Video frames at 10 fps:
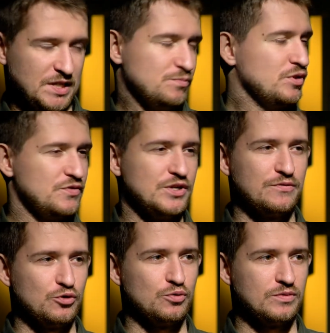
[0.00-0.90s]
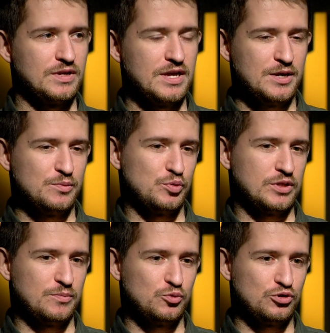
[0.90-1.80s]
Было все равно.
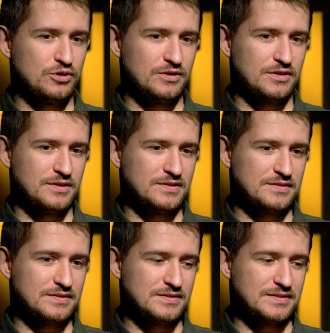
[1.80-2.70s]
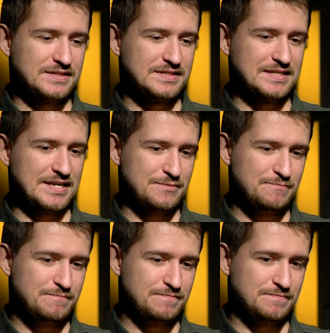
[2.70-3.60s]
Потому что э,
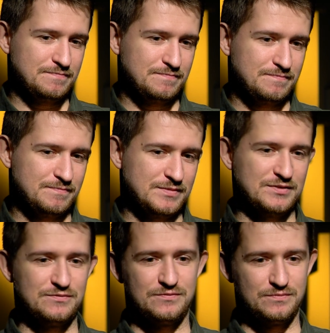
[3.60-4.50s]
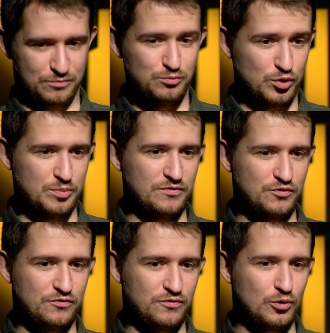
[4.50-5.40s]
там, именно
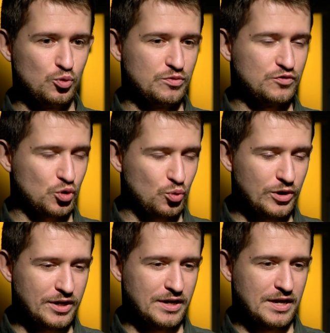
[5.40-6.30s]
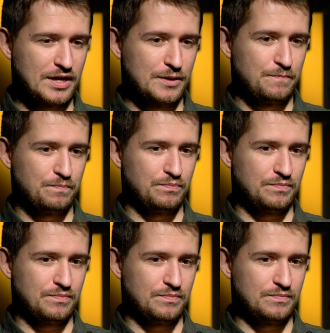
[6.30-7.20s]
в клубе, в школе, э,
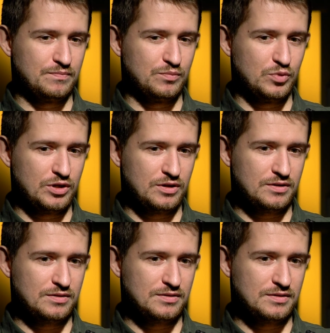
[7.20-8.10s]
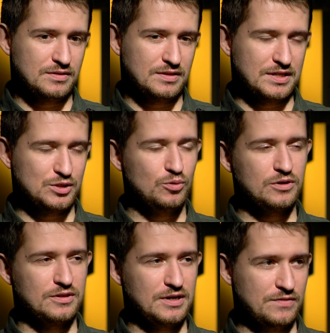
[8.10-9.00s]
мне
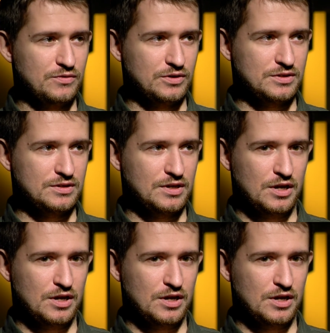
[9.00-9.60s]
настолько нравилось,